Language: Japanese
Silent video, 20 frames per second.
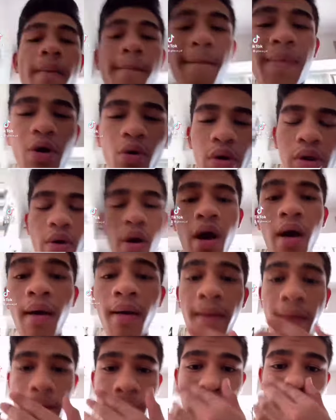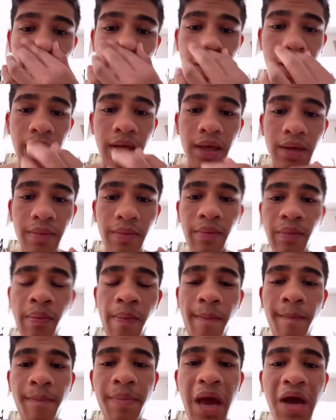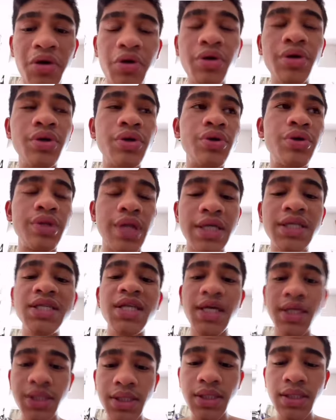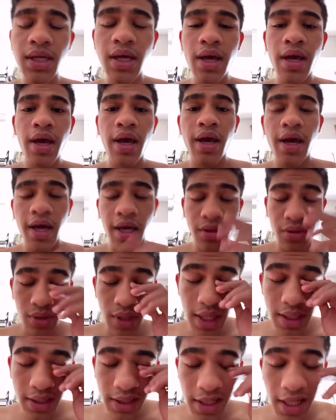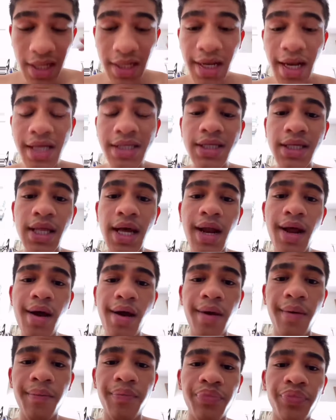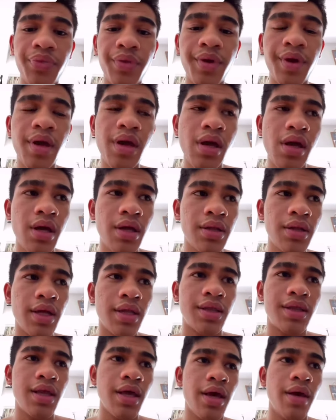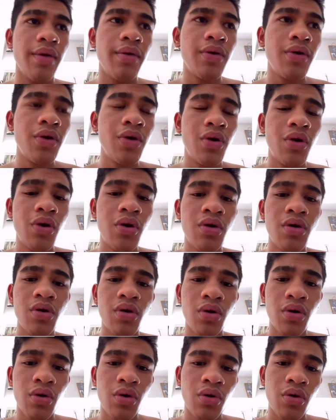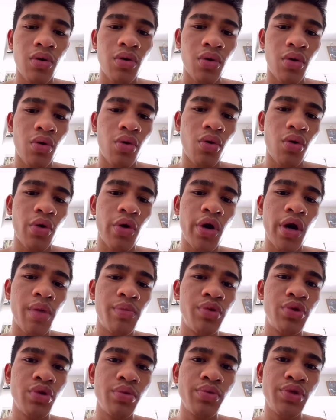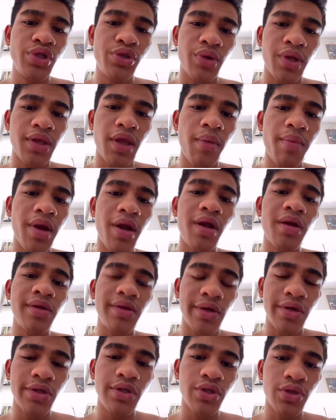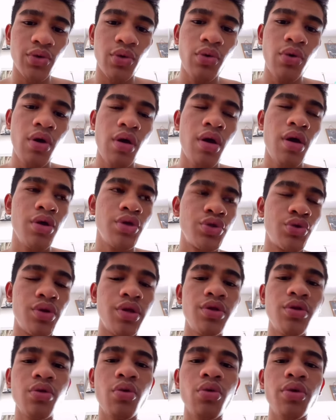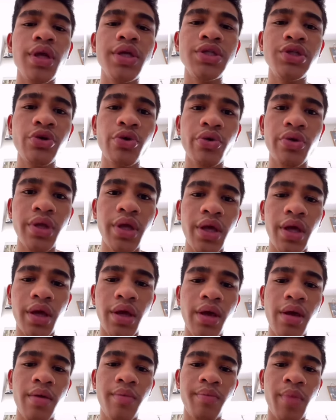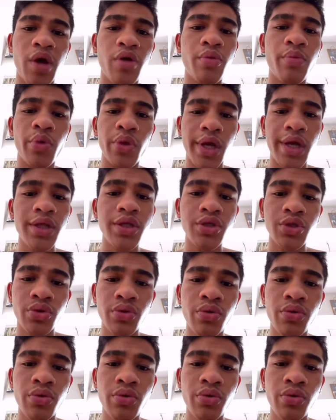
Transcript: あ、これは、脈なしです。えっと、な、な、なぜなら、だって、カブトムシは食べられないでしょそれと同じように脈もないでしょ